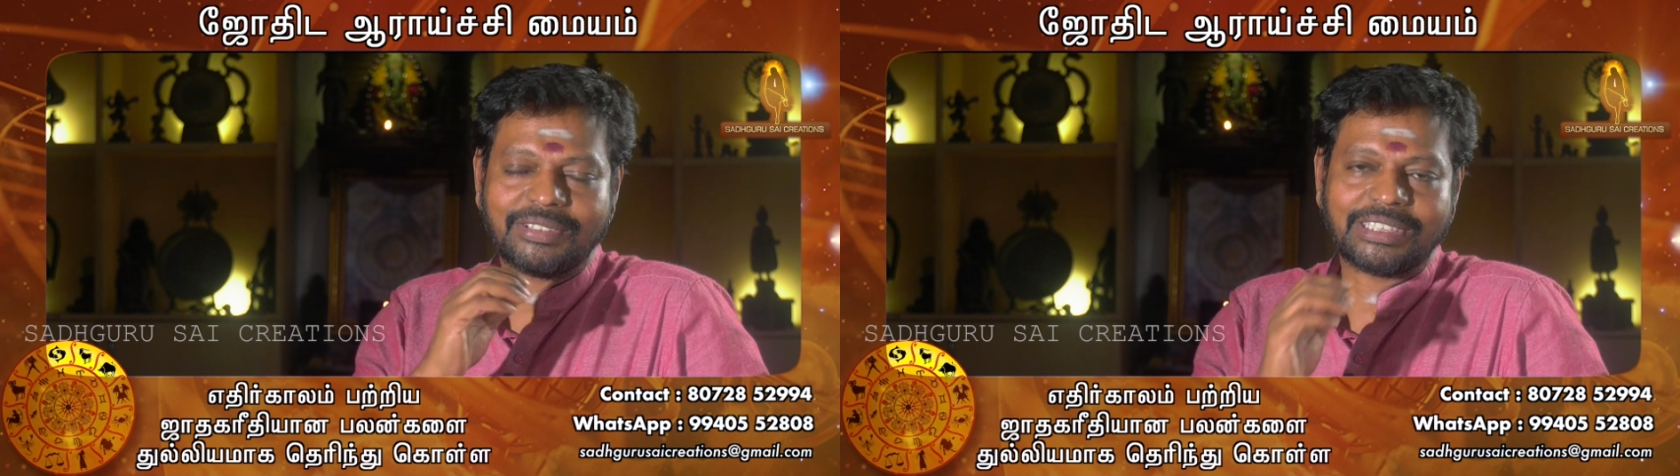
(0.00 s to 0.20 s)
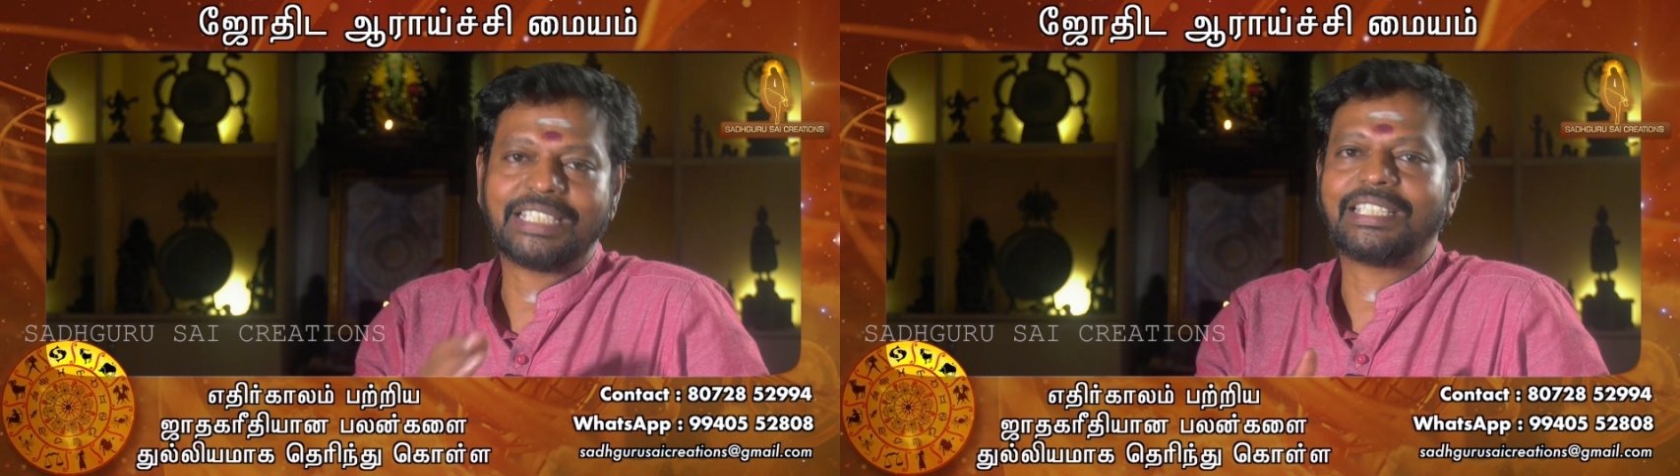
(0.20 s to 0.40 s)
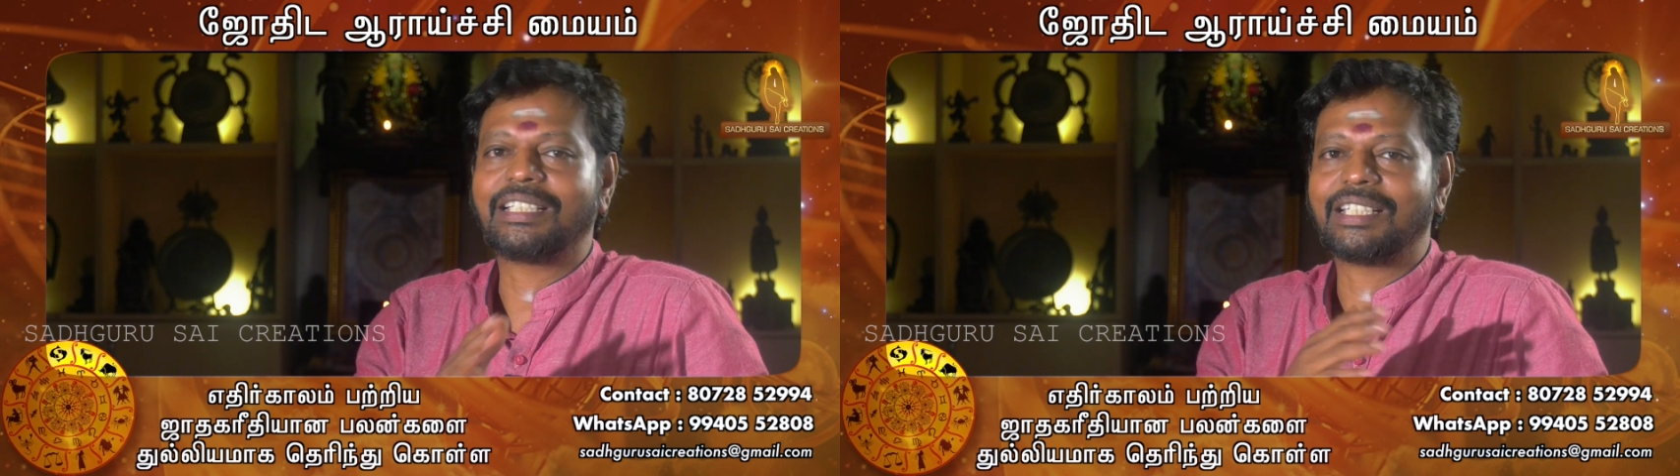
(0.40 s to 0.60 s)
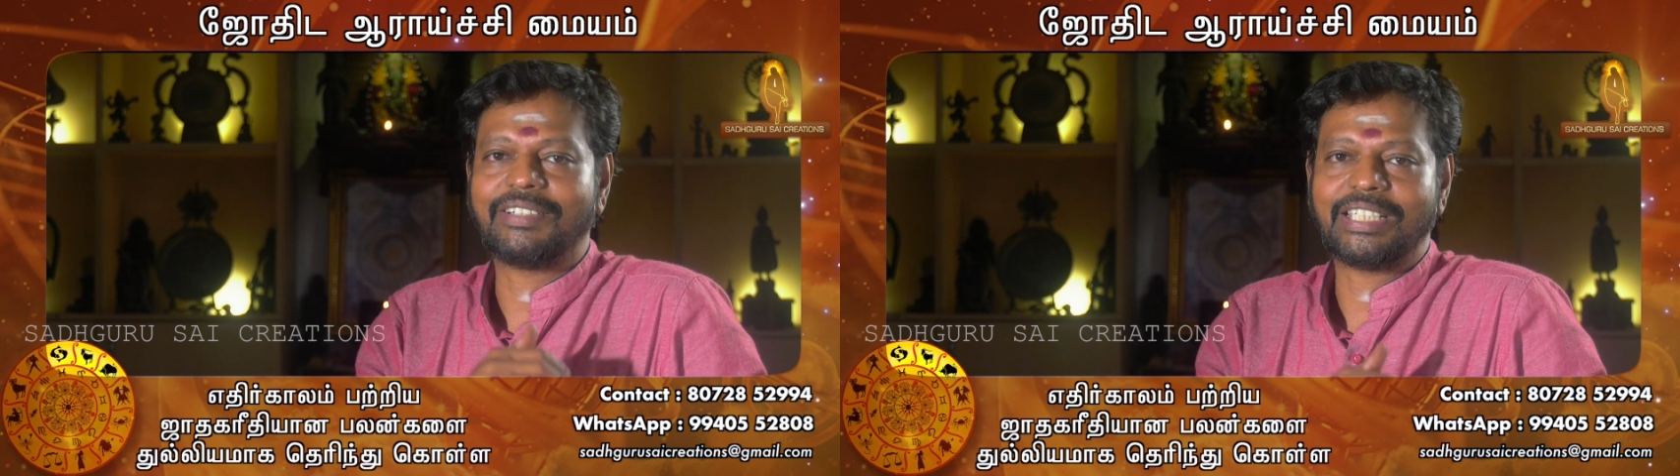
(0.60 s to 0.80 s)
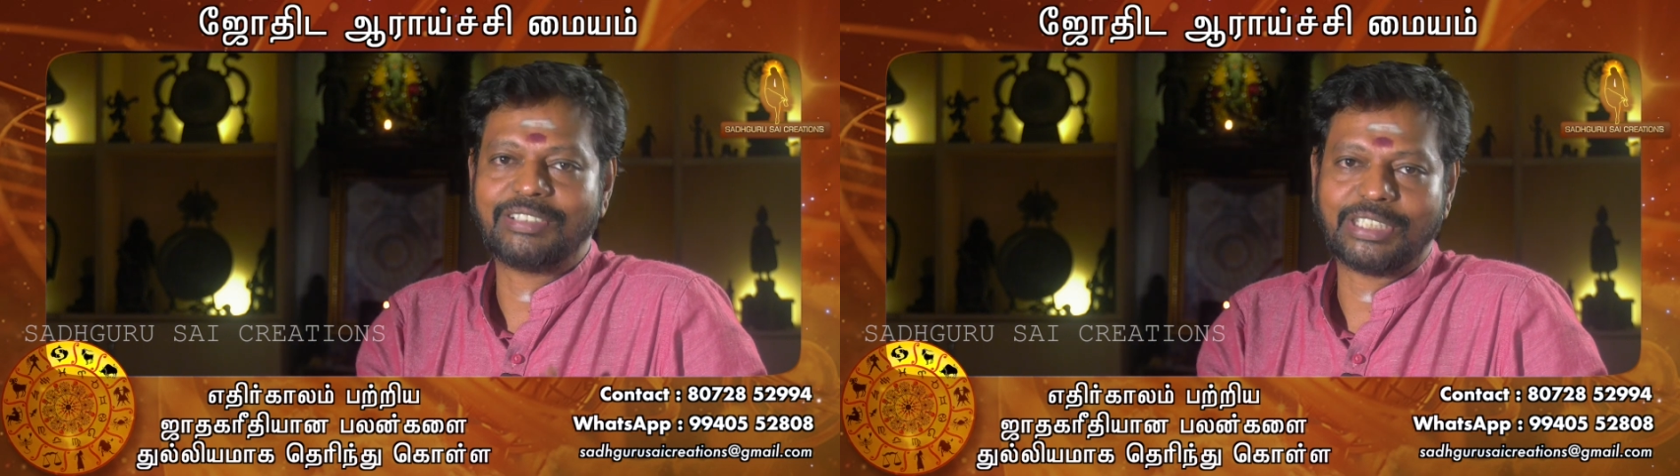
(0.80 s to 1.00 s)
அவசியம் இருக்க
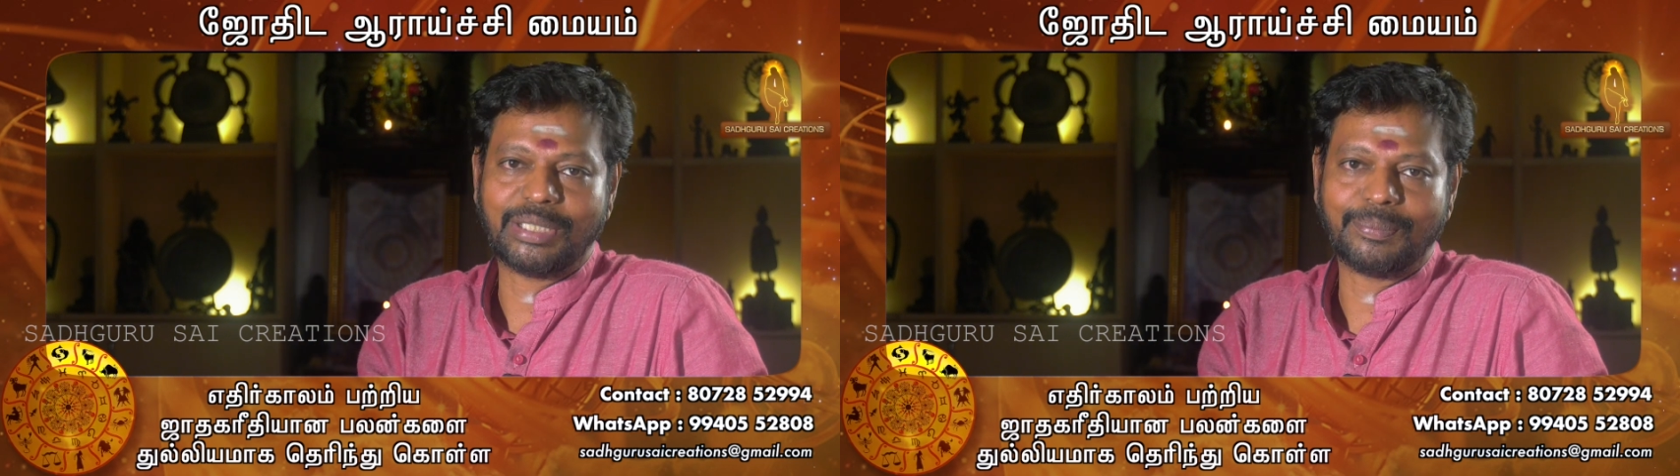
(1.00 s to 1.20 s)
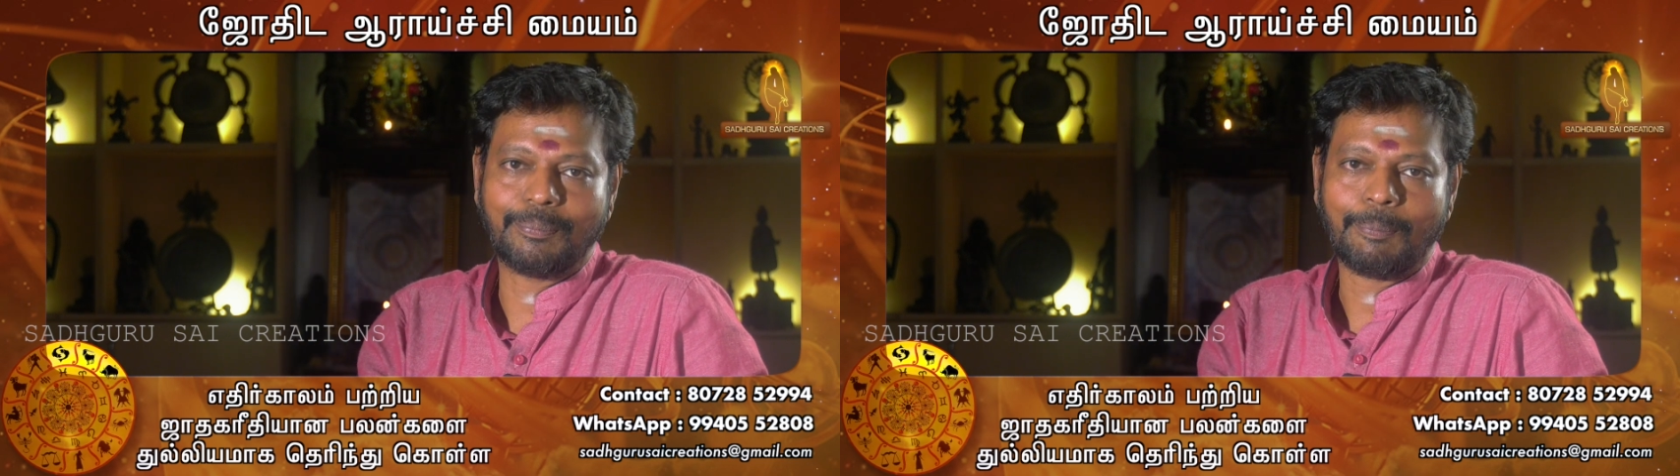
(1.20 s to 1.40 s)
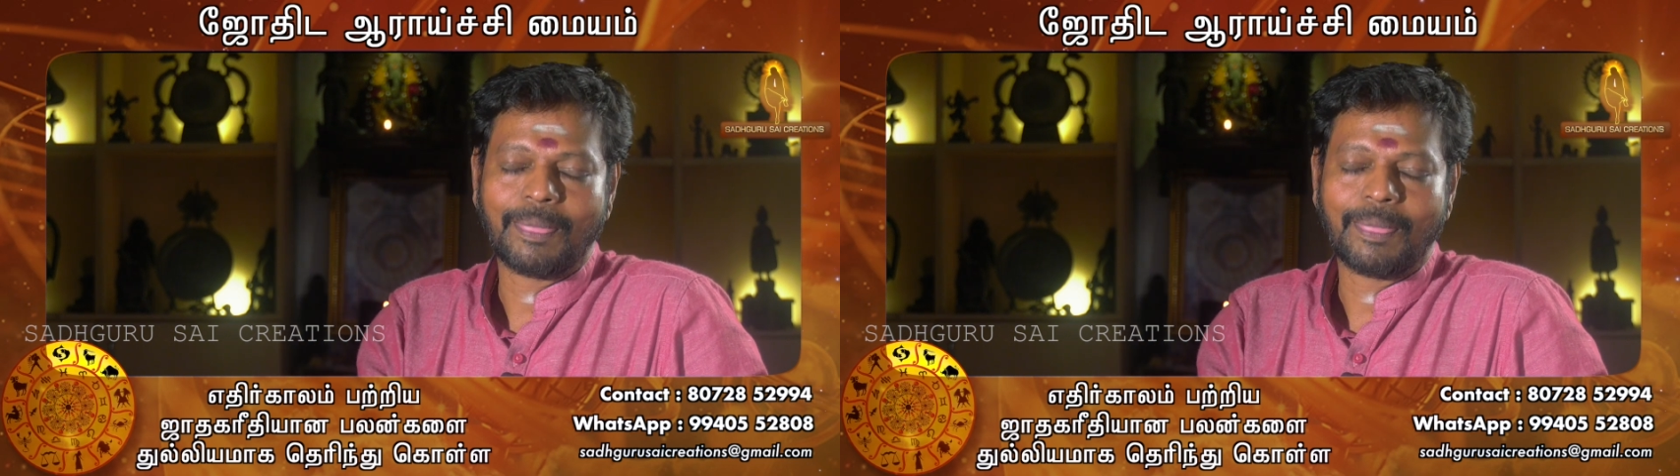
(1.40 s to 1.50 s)
வேண்டிய விஷயம்